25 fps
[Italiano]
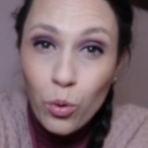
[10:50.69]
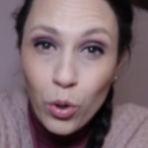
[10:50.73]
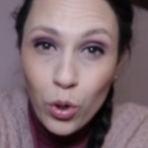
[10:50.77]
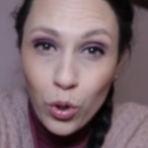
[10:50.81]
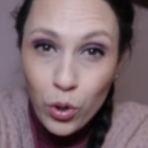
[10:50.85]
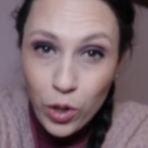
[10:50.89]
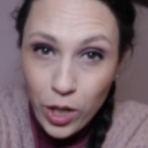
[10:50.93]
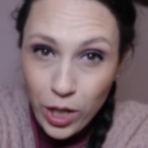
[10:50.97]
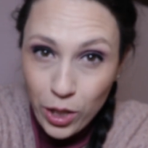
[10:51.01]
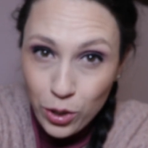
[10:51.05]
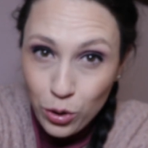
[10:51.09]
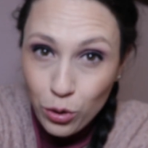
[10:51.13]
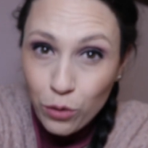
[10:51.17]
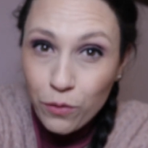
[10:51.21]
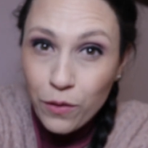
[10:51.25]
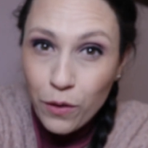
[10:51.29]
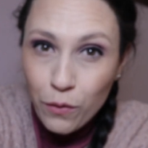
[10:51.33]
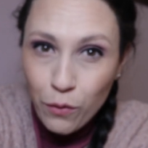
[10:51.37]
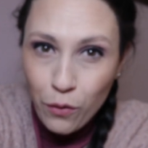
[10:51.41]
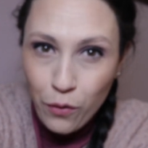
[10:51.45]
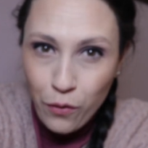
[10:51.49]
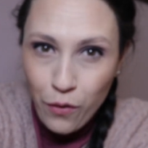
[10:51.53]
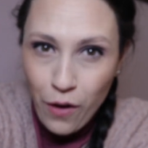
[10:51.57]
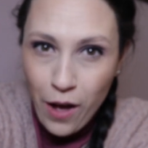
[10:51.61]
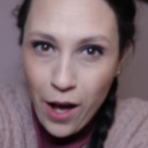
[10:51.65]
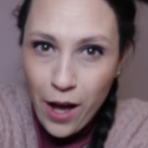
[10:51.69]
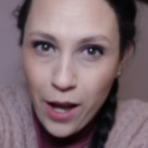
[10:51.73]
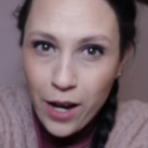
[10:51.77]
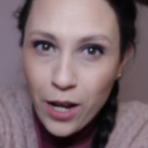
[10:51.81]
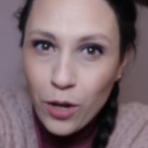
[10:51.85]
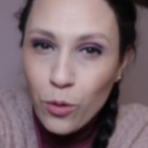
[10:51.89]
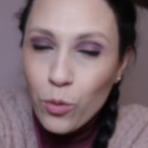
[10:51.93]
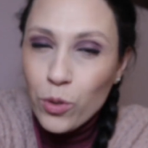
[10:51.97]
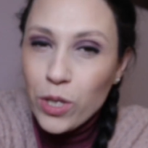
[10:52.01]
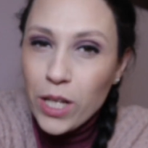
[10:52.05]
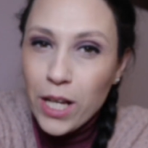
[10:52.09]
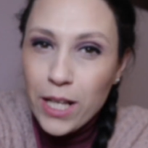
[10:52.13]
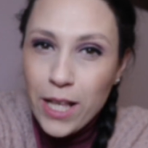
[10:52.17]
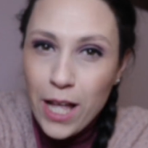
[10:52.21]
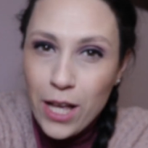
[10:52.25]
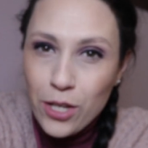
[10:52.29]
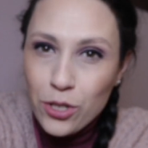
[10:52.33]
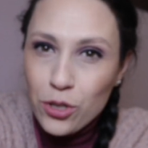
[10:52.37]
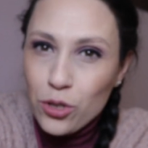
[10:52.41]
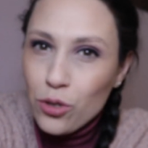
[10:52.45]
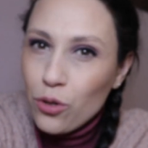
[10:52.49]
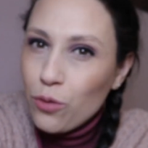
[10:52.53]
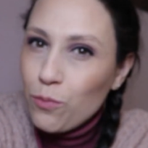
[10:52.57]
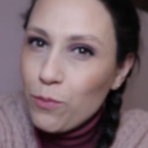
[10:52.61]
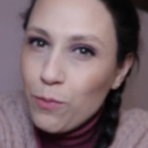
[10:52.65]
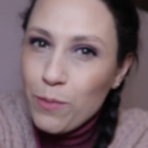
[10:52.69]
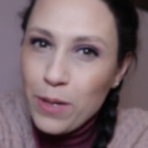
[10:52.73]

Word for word: quello che dovevo fare quindi adesso